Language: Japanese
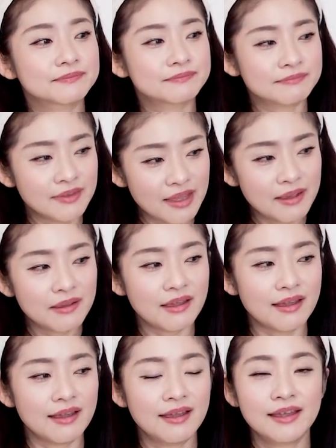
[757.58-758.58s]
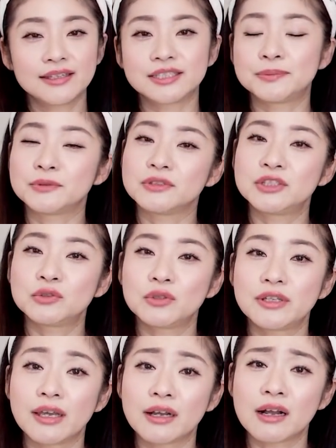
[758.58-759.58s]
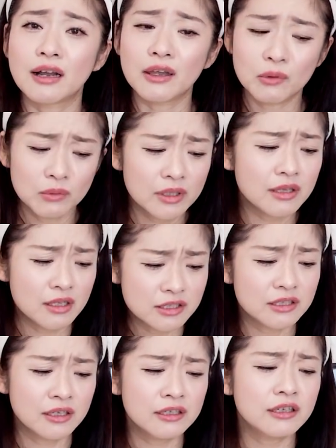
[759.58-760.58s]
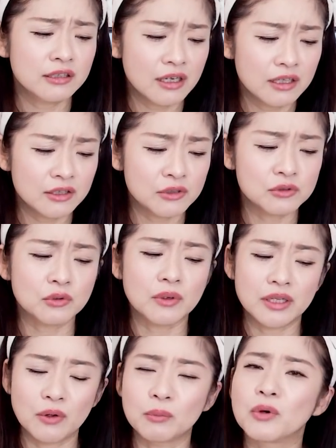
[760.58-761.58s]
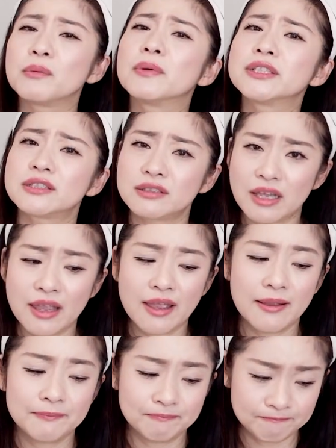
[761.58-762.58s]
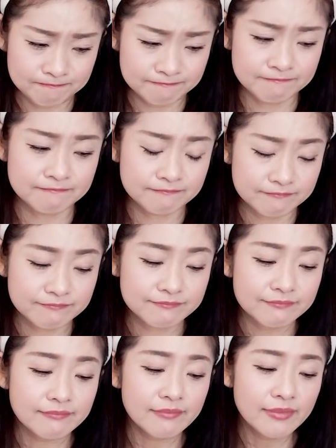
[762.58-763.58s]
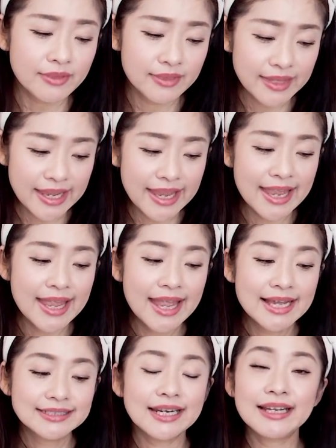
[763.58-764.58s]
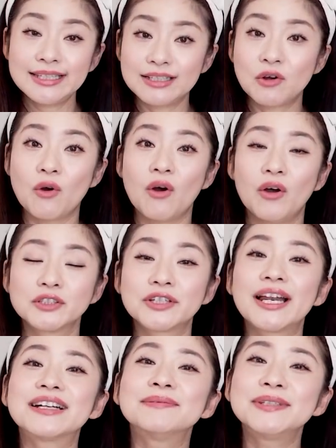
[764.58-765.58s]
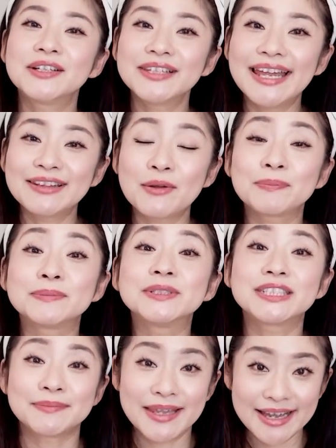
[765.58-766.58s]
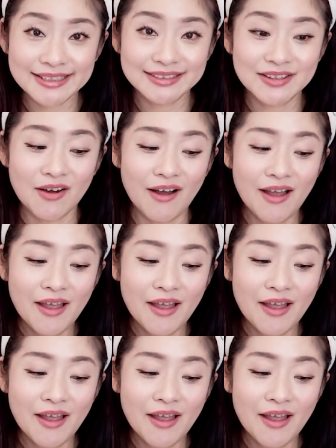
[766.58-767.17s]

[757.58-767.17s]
ねえ、自分一人で抱え込んでたんじゃないかなっていうのはね、思いますね。うん。で、さらにこう、空組のね、トップ娘役の